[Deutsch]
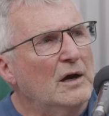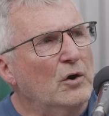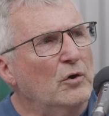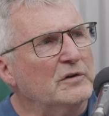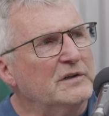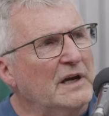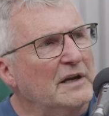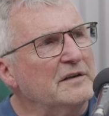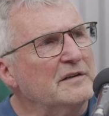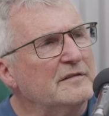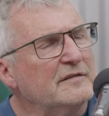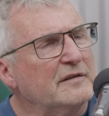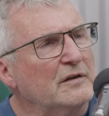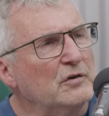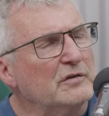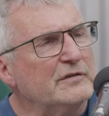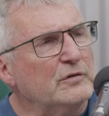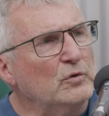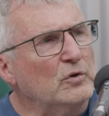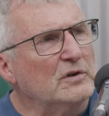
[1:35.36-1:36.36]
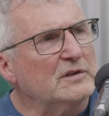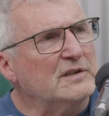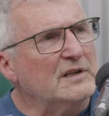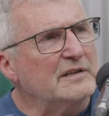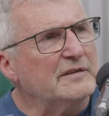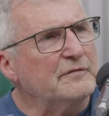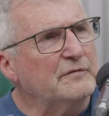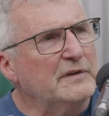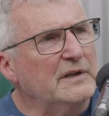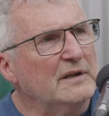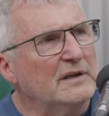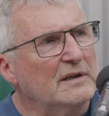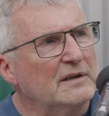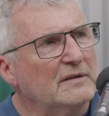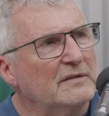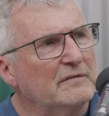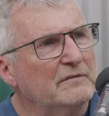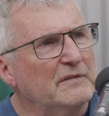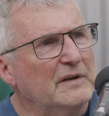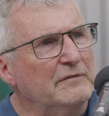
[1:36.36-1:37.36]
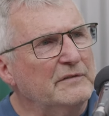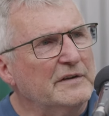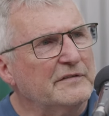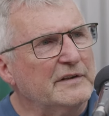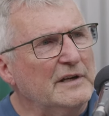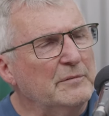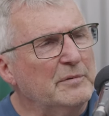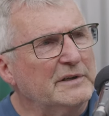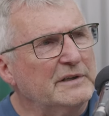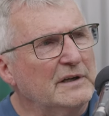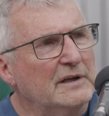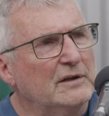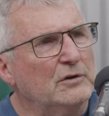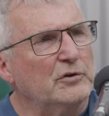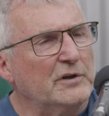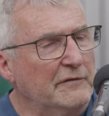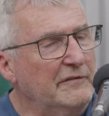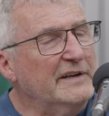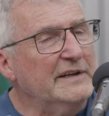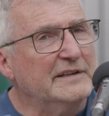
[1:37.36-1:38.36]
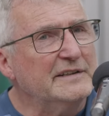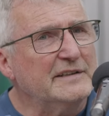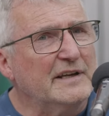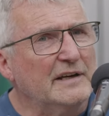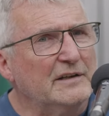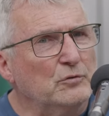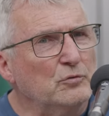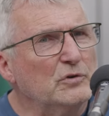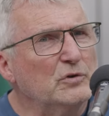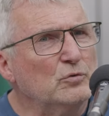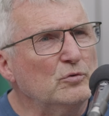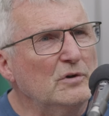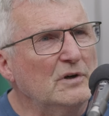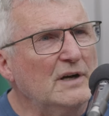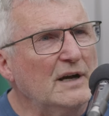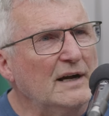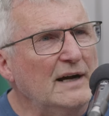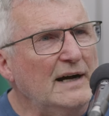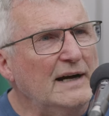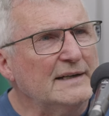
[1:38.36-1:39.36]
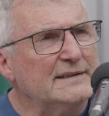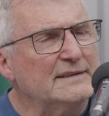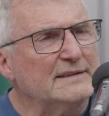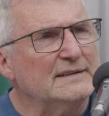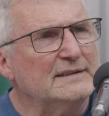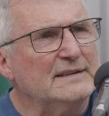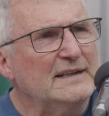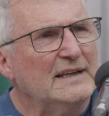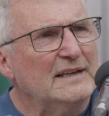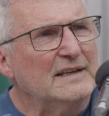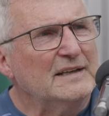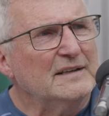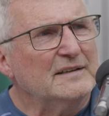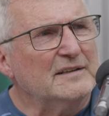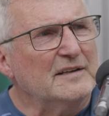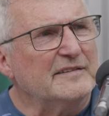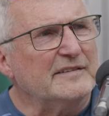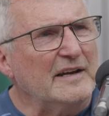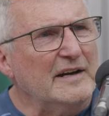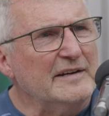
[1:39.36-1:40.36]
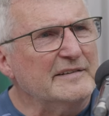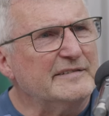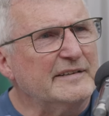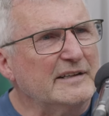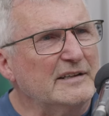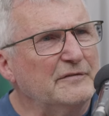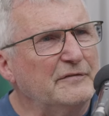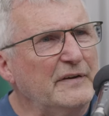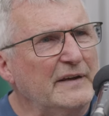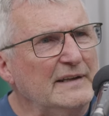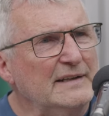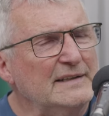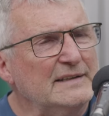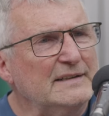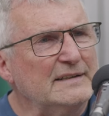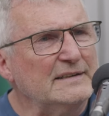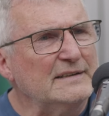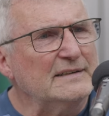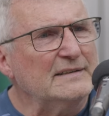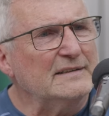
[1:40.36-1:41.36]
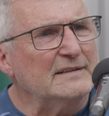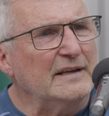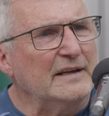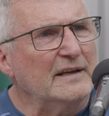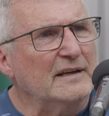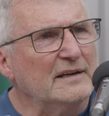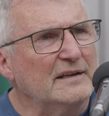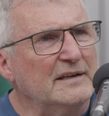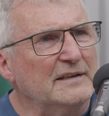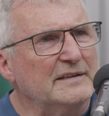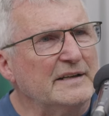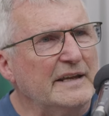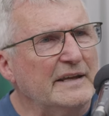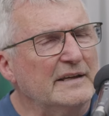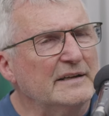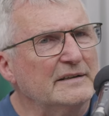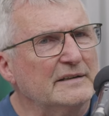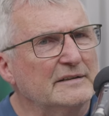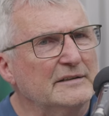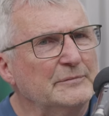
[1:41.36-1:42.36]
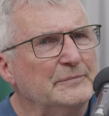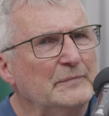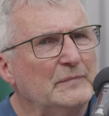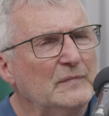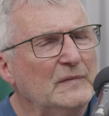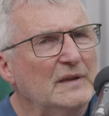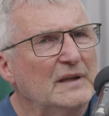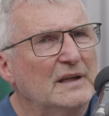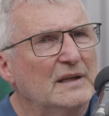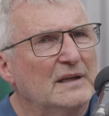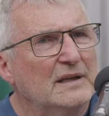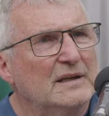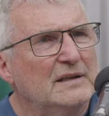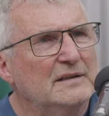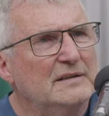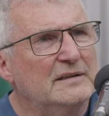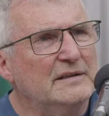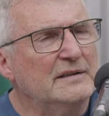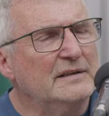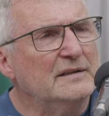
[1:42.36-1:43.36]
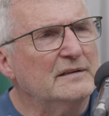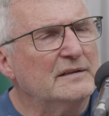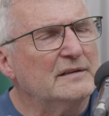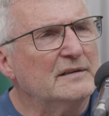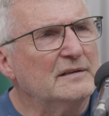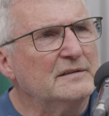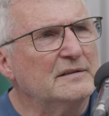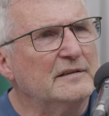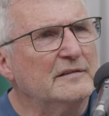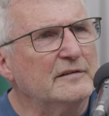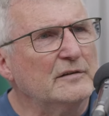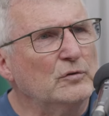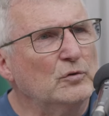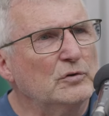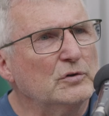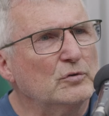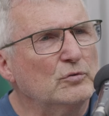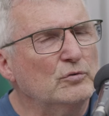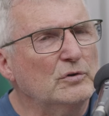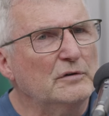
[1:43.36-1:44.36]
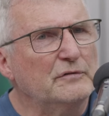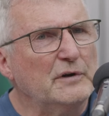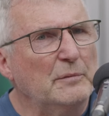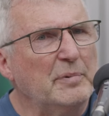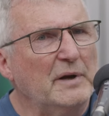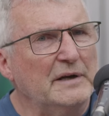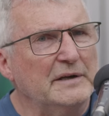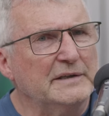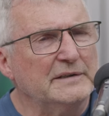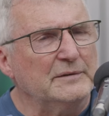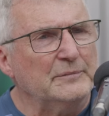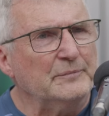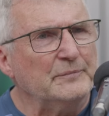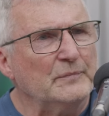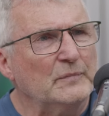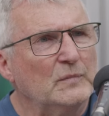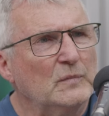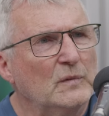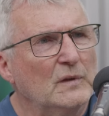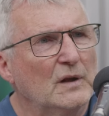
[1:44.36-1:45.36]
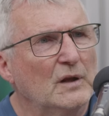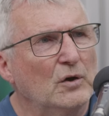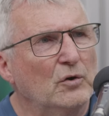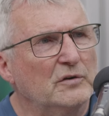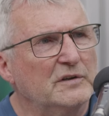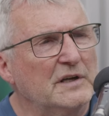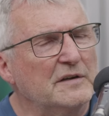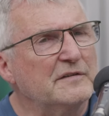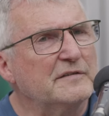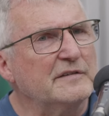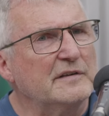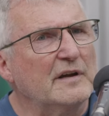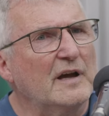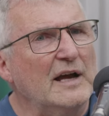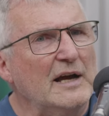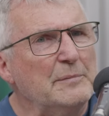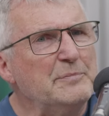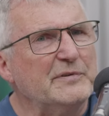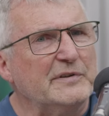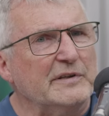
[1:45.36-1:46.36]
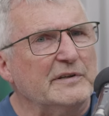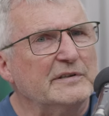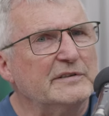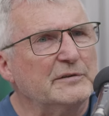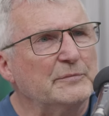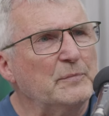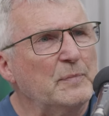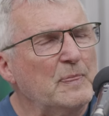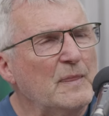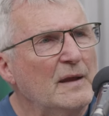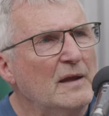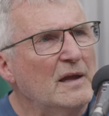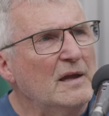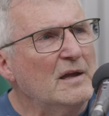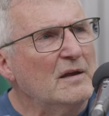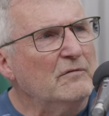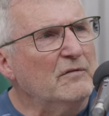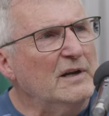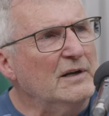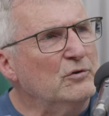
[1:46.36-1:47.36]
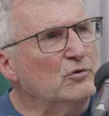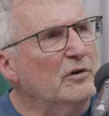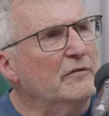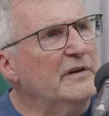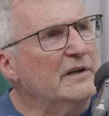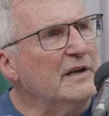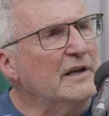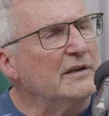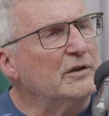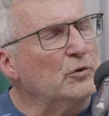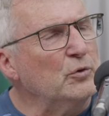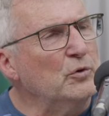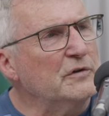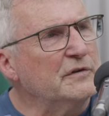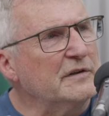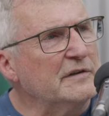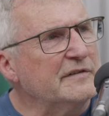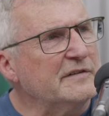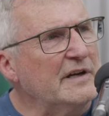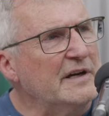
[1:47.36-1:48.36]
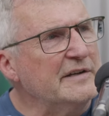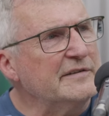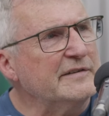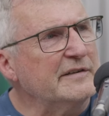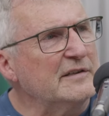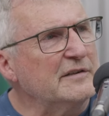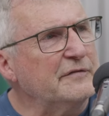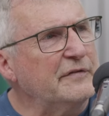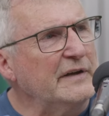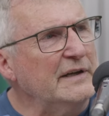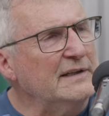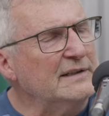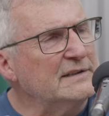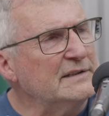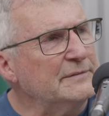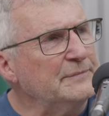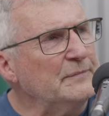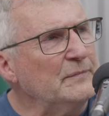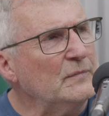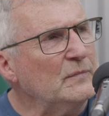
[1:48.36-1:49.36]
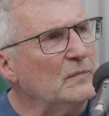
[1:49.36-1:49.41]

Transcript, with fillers: Und dann ist es auch so, dass wir, wenn wir selber da oder wenn ich da in Unruhe gerate, das geistige Feld derer nähere, die diese Unruhe verbreiten. Und das ist ihre Absicht. Weil nur wenn ein größeres geistiges Feld